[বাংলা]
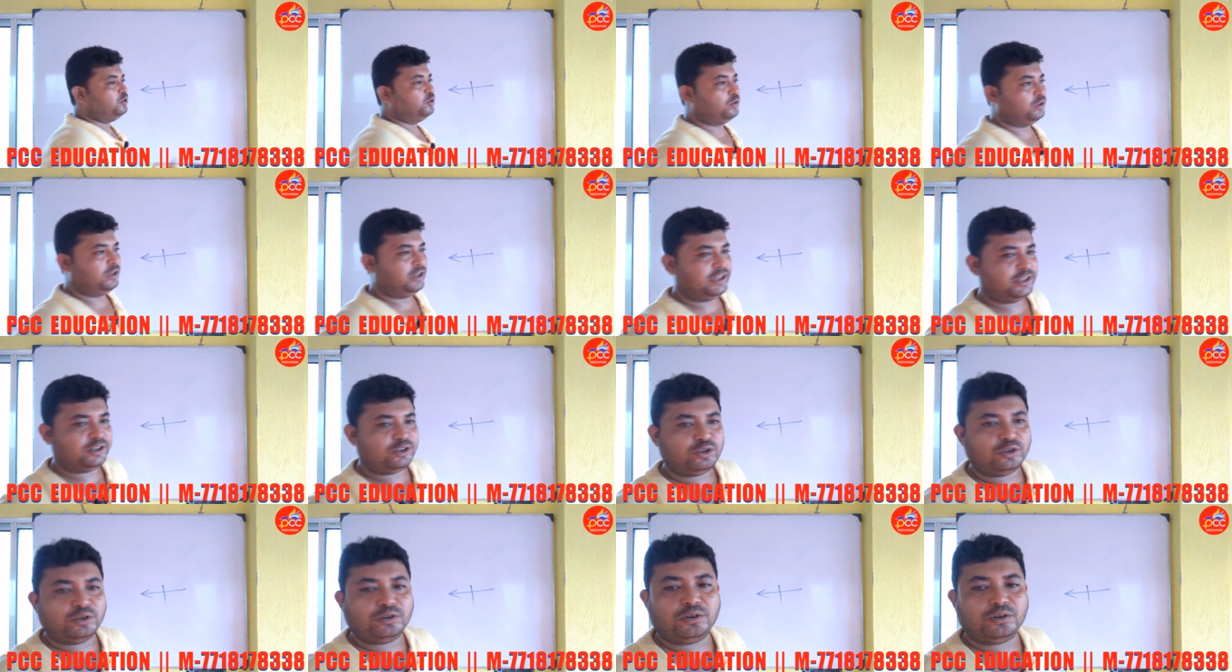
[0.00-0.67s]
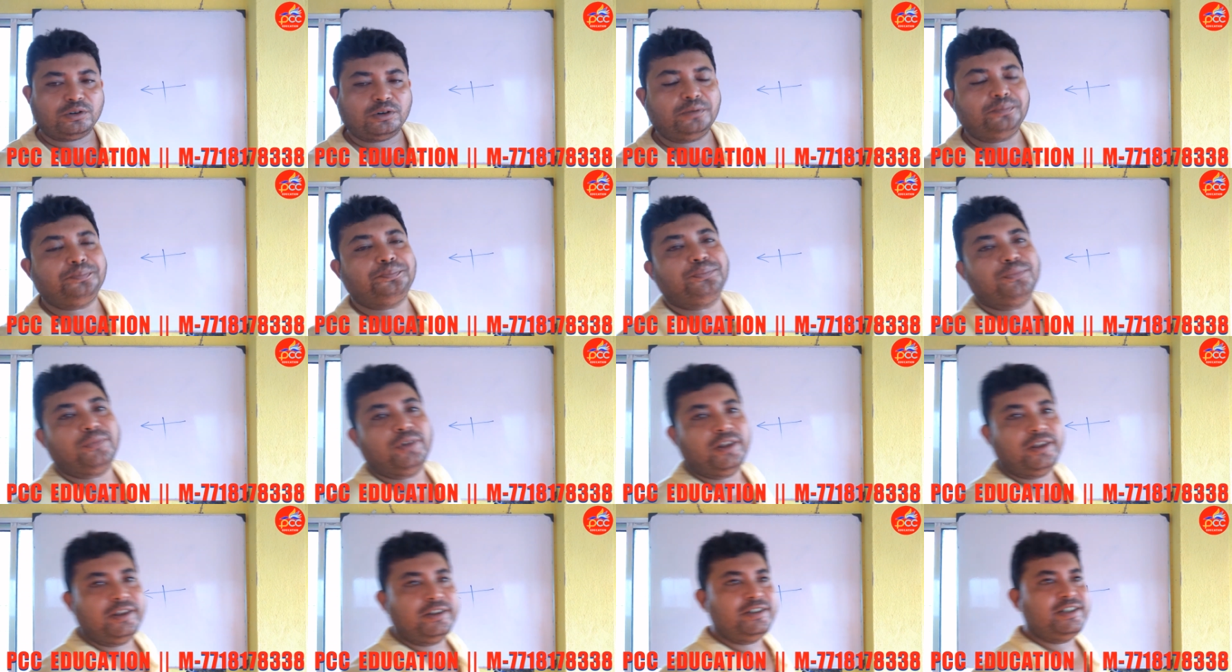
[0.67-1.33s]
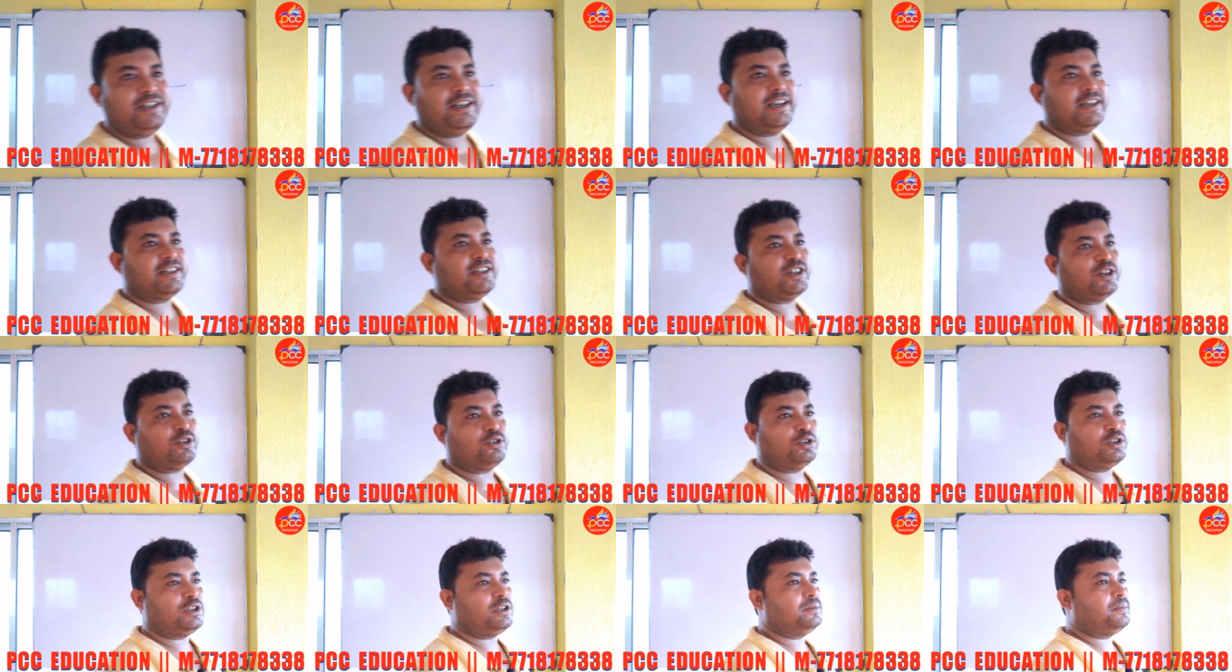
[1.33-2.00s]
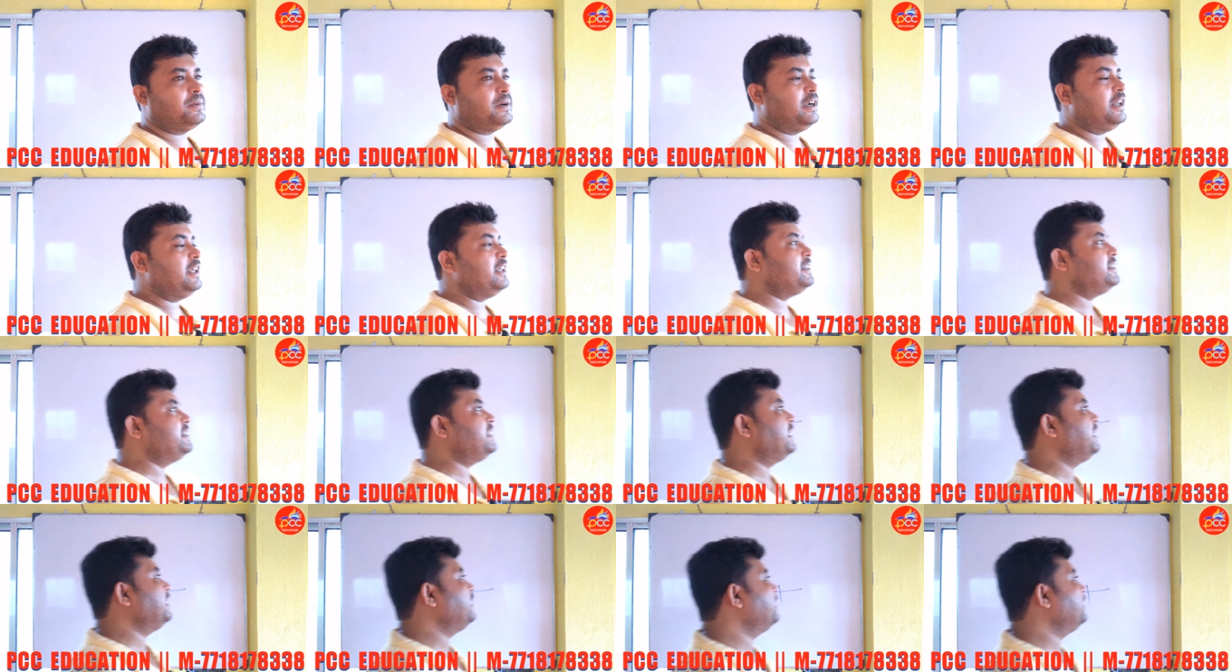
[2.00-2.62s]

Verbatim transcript: ঢুকলে তো জিজ্ঞাসা করতে পারে যে